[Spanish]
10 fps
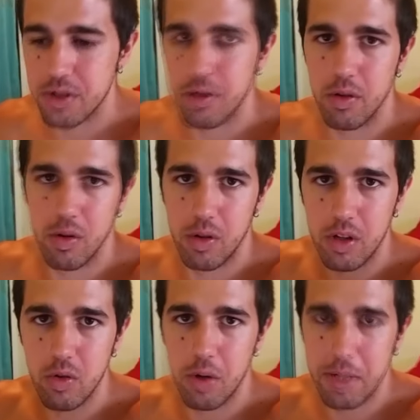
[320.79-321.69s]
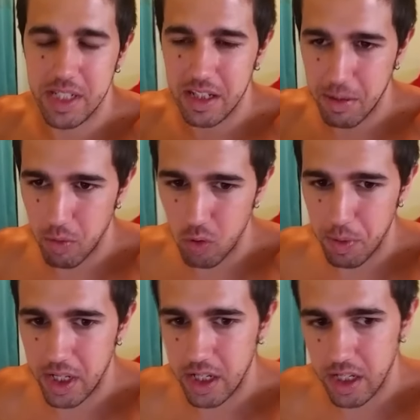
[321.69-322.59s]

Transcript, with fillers: suelo incluir bastante volumen